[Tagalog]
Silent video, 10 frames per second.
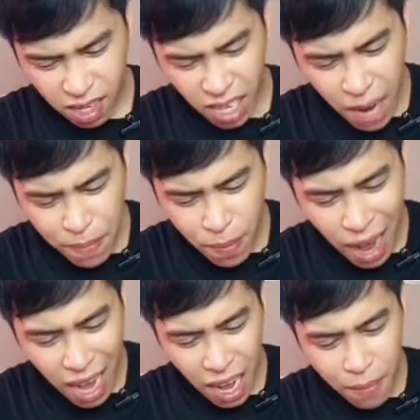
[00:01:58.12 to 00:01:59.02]
Grabe
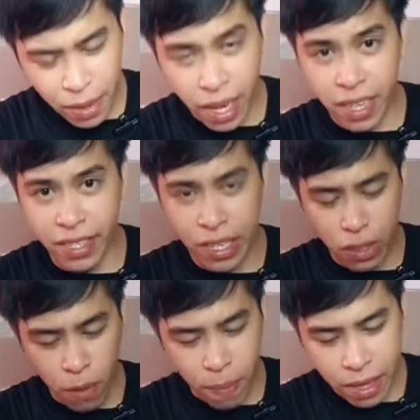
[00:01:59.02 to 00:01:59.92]
mga ka-amazing,
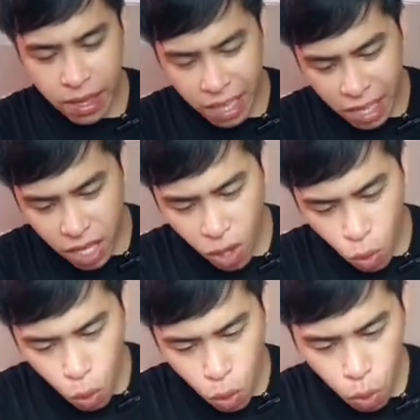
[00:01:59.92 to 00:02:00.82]
sobrang dikit
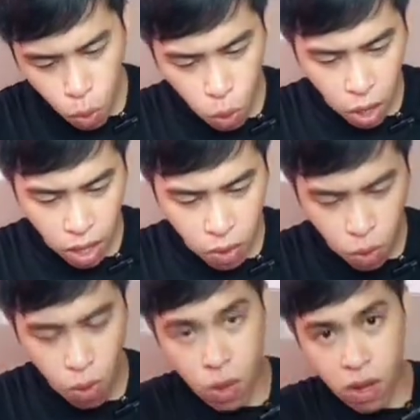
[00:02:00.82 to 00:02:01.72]
nyo, oh. Oh, ayan, oh.